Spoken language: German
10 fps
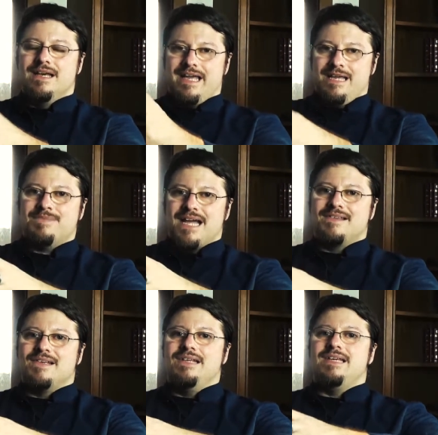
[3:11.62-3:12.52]
eben
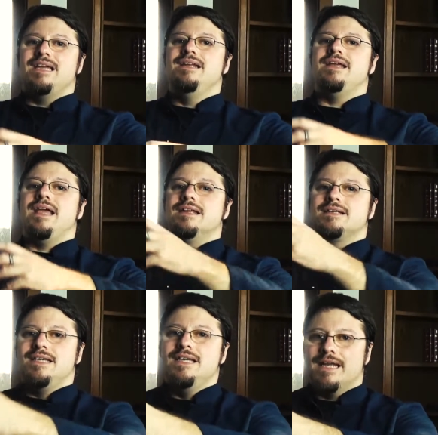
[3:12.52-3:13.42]
tatsächlich in die
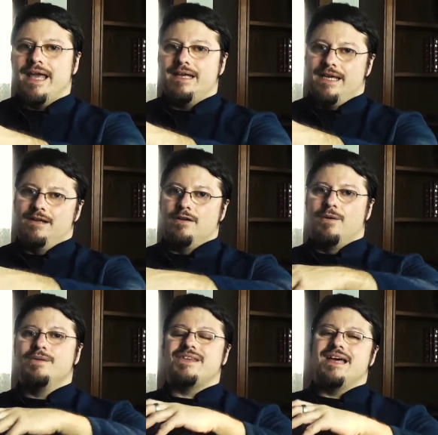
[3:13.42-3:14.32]
Energie hineingehen
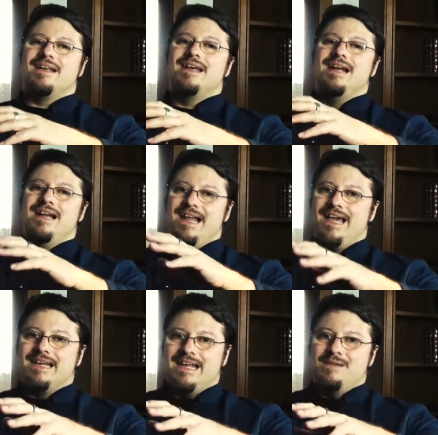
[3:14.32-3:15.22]
und dann
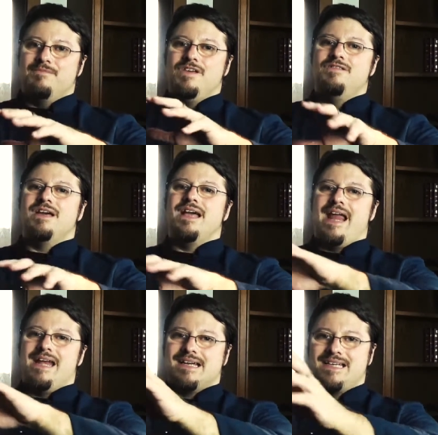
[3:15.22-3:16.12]
lernen eben, wie wir
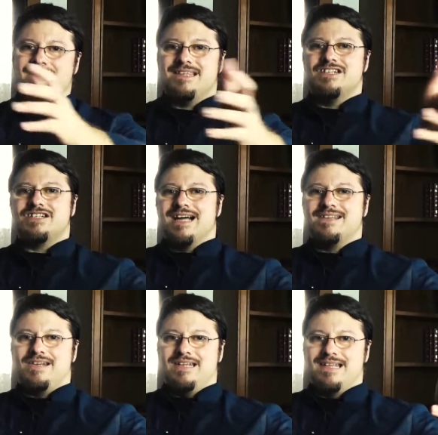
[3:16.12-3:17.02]
energetisch
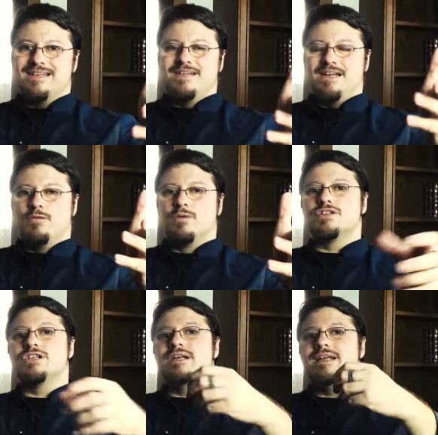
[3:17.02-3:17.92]
tatsächlich dann den Wunsch,